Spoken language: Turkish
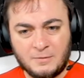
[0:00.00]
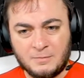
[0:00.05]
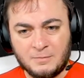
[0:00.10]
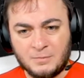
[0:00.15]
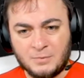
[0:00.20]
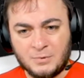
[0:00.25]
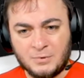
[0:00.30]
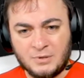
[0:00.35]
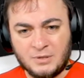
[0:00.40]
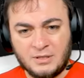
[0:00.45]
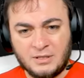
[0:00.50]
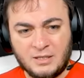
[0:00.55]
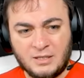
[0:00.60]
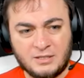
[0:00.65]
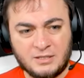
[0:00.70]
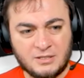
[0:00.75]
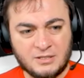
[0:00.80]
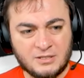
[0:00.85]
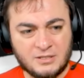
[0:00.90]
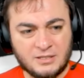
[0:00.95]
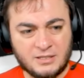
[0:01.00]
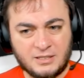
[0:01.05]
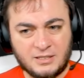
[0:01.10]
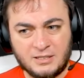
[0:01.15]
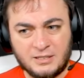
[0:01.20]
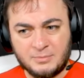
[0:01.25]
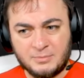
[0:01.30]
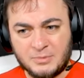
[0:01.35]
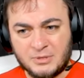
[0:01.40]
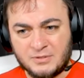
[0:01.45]
Burada da atılacak
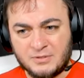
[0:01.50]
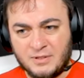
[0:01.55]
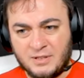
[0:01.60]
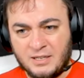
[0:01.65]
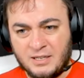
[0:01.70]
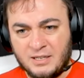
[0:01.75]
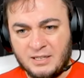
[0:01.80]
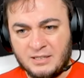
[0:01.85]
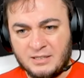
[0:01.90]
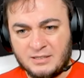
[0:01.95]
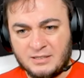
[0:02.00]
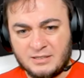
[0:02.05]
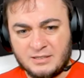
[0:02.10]
yerimiz var.